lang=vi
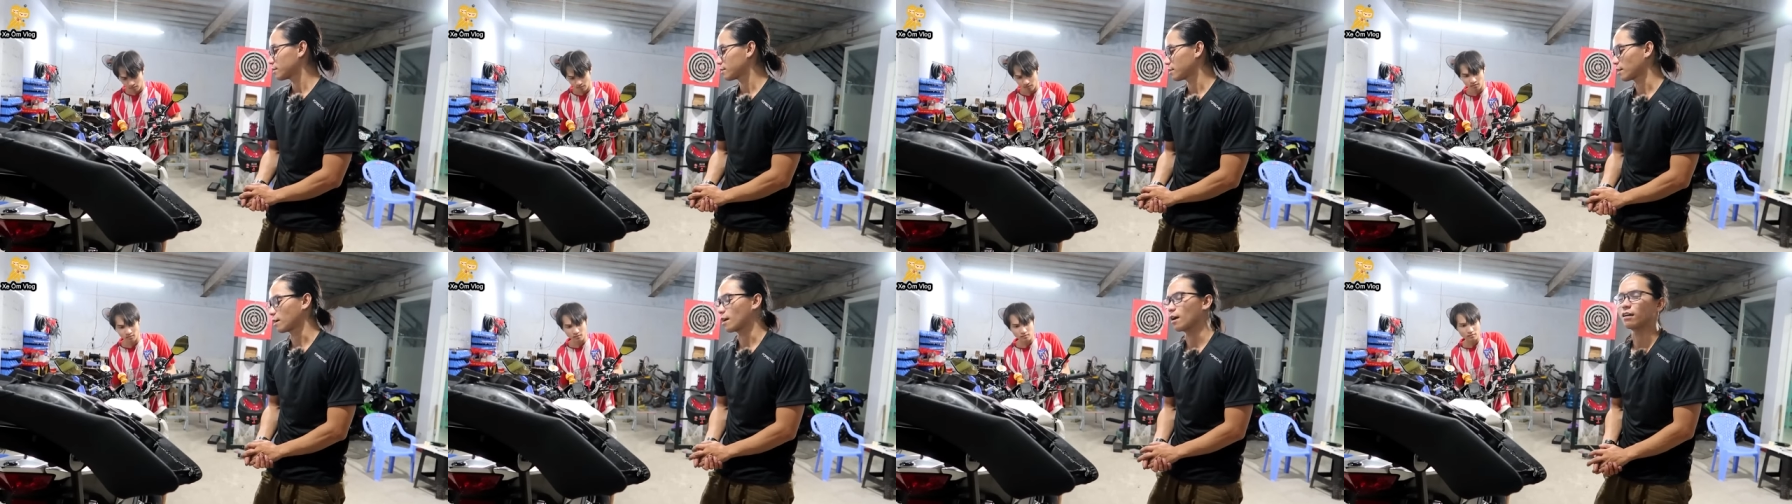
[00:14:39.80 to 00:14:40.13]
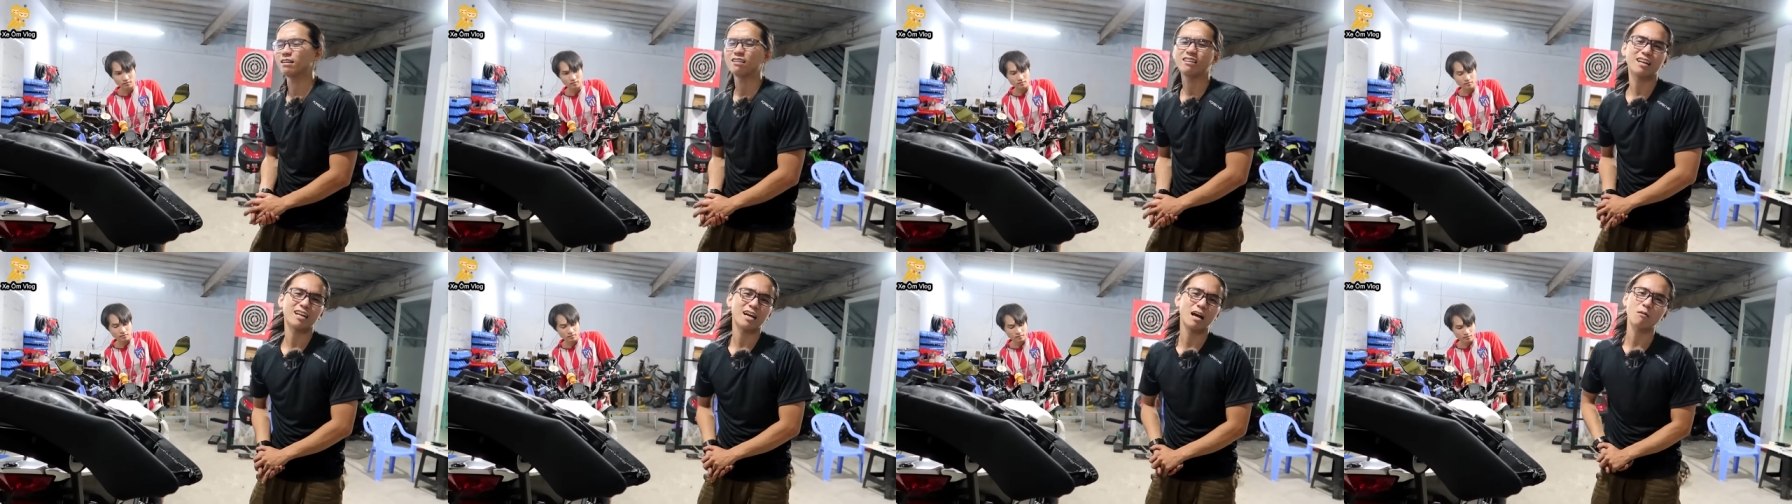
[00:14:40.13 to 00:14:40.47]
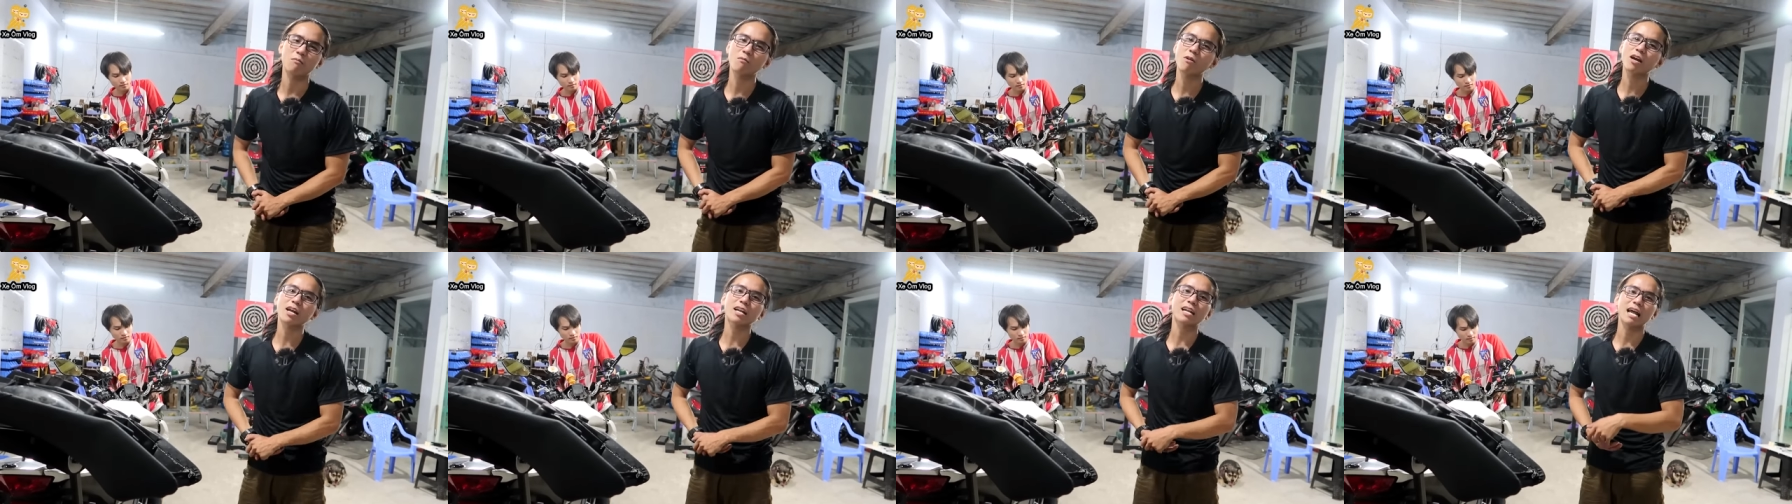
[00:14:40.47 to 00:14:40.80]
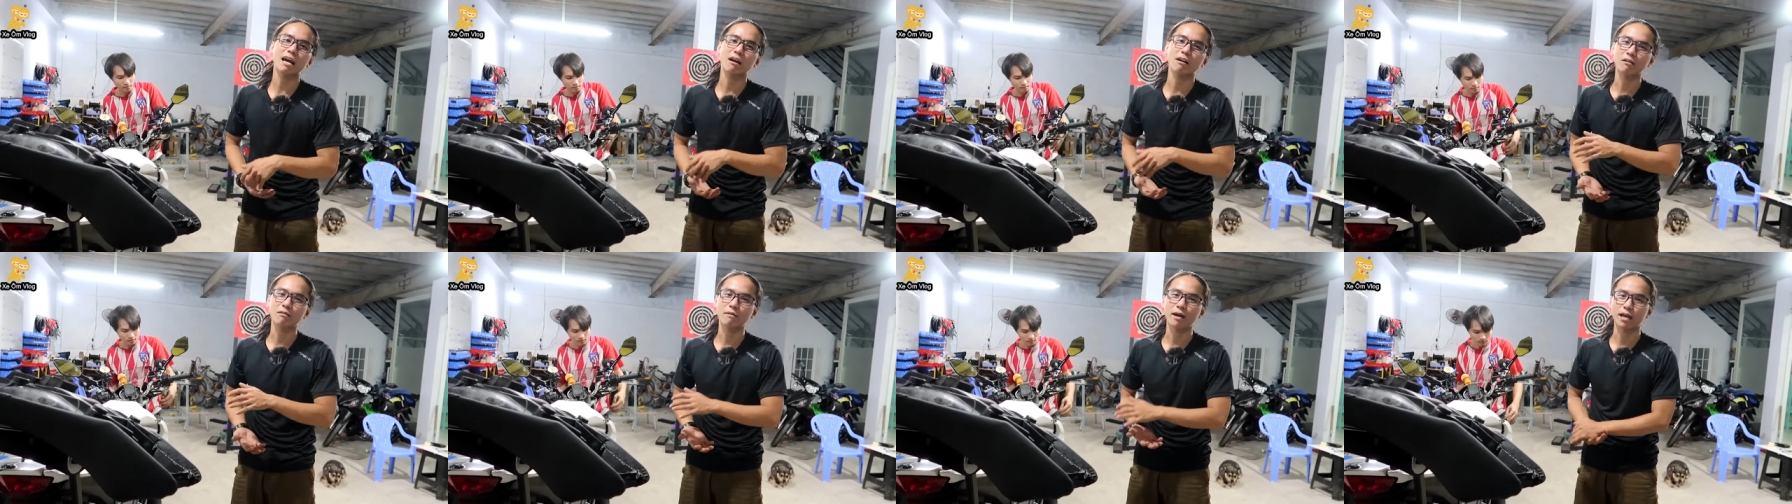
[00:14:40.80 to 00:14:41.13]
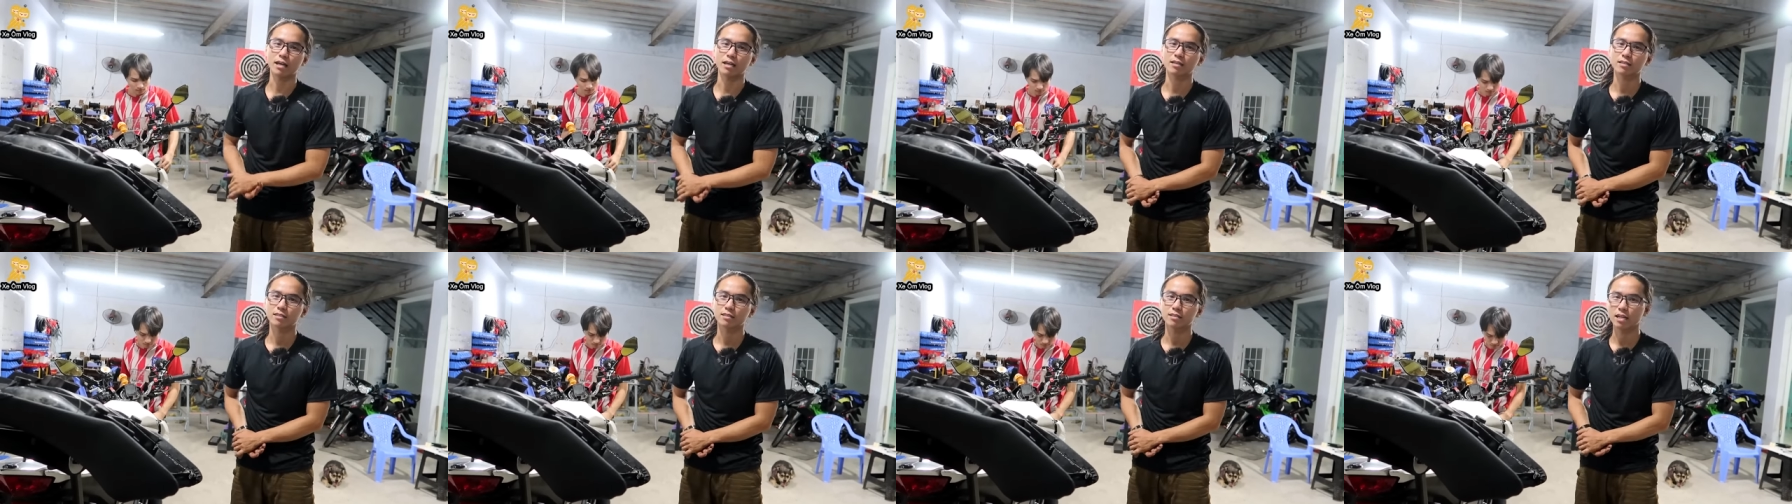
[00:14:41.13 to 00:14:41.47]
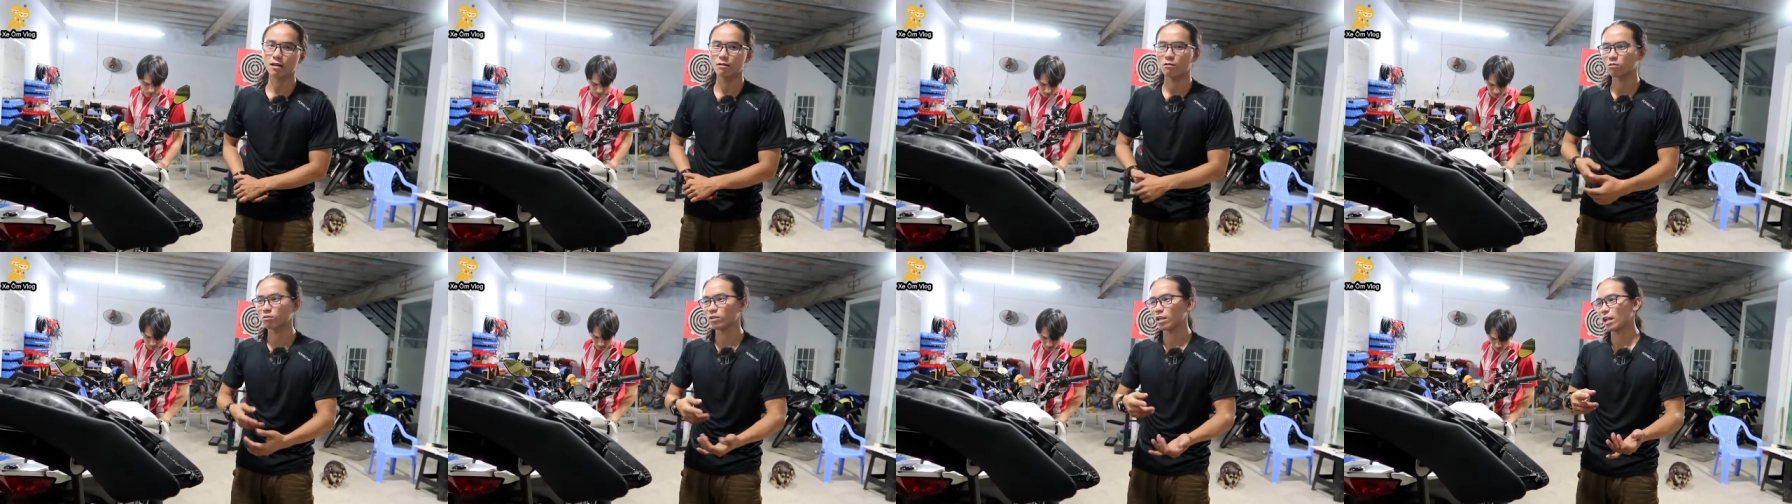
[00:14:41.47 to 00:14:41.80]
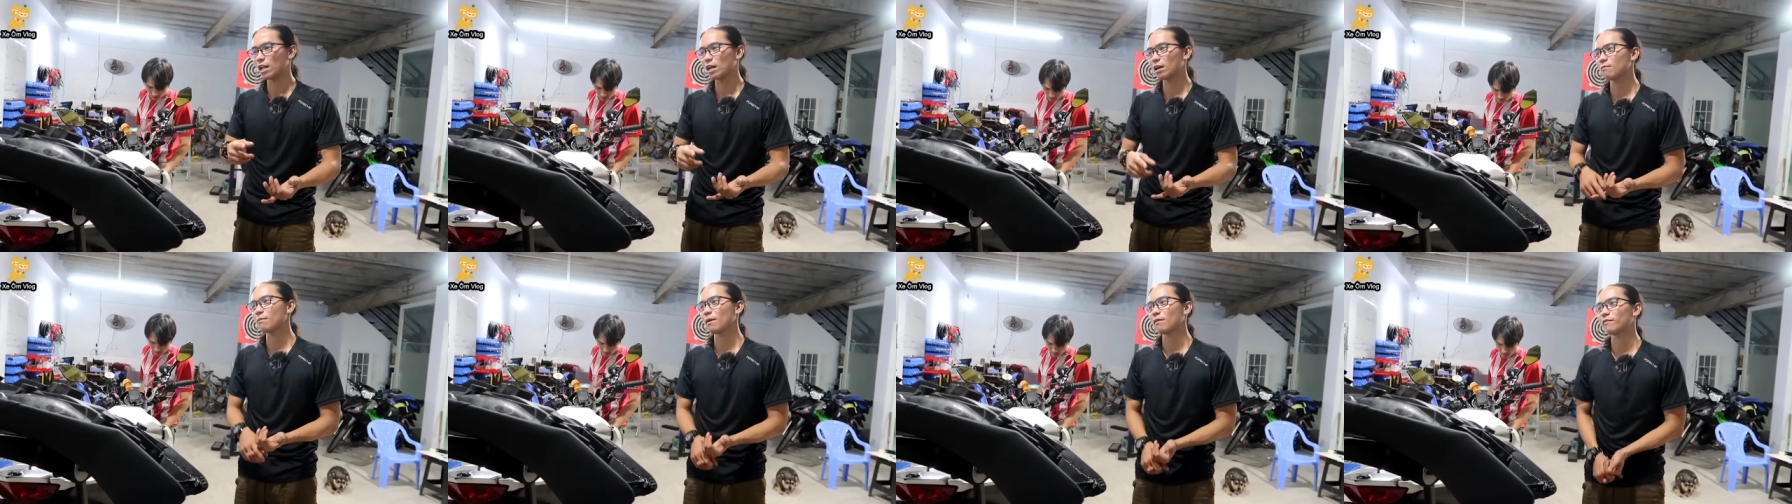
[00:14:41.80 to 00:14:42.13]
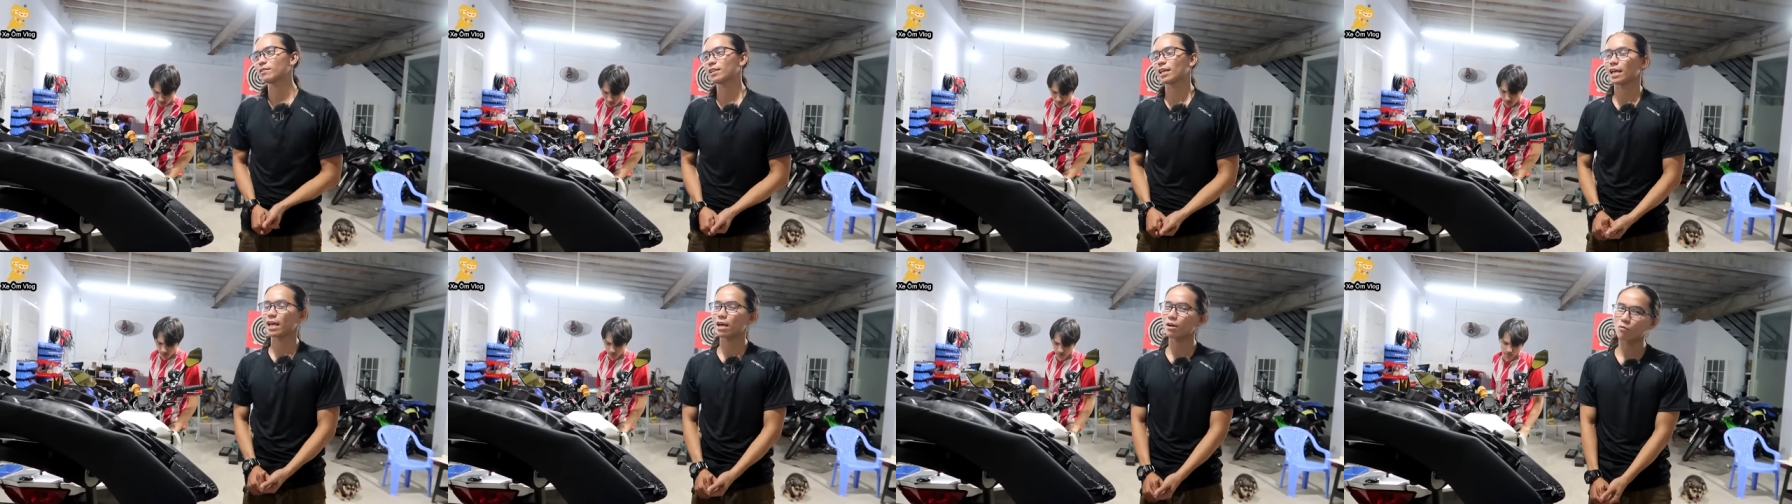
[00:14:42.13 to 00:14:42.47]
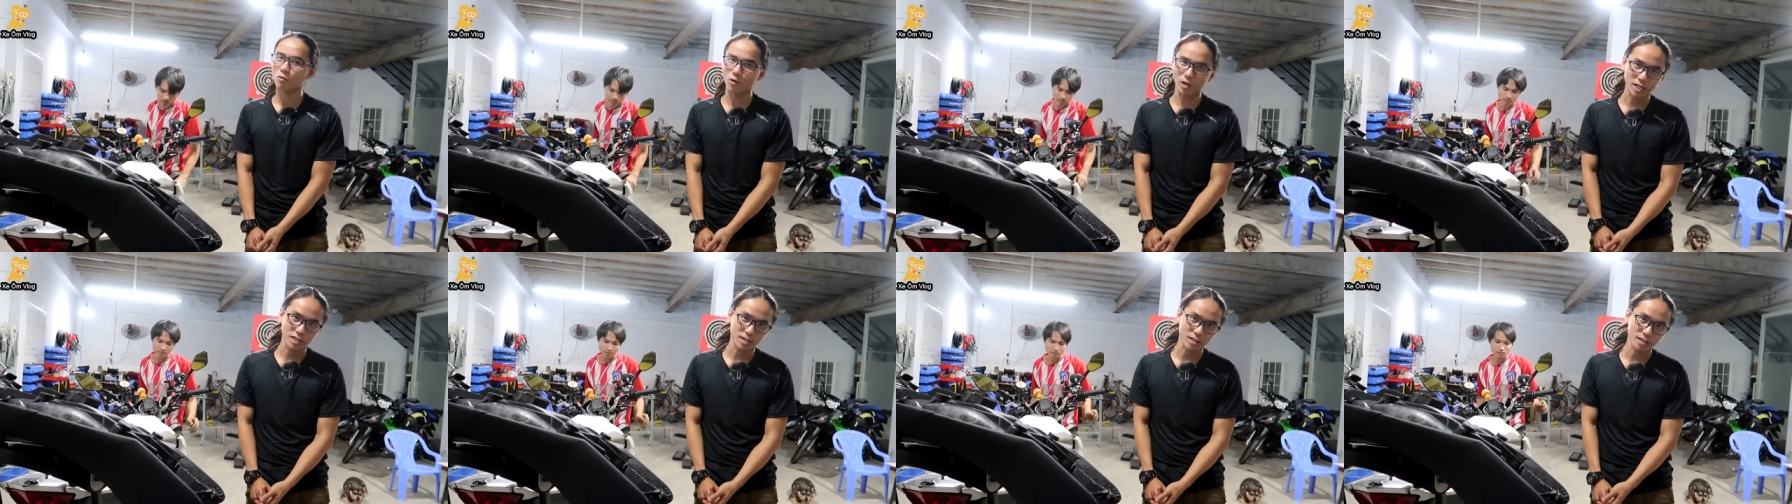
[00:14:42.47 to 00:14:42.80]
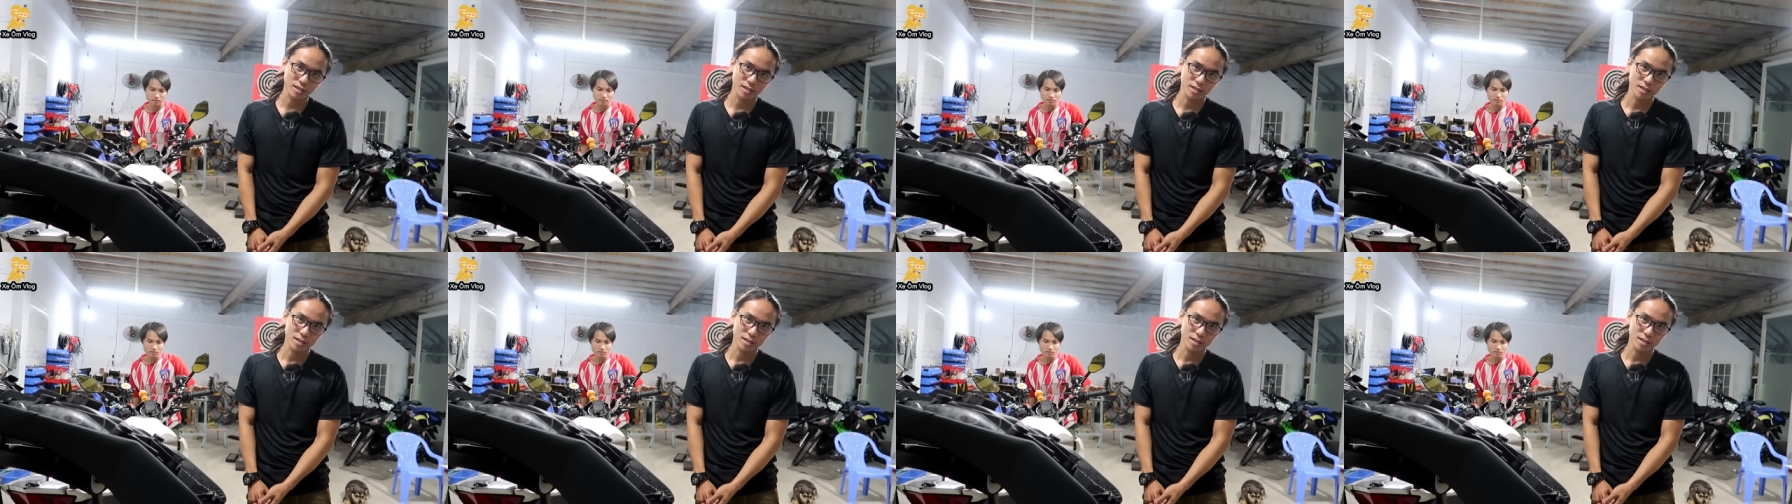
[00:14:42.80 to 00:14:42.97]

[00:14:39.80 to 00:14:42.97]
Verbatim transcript: thì gần như là không có cách nào các bạn điều đầu tiên là các bạn phải thay ác quy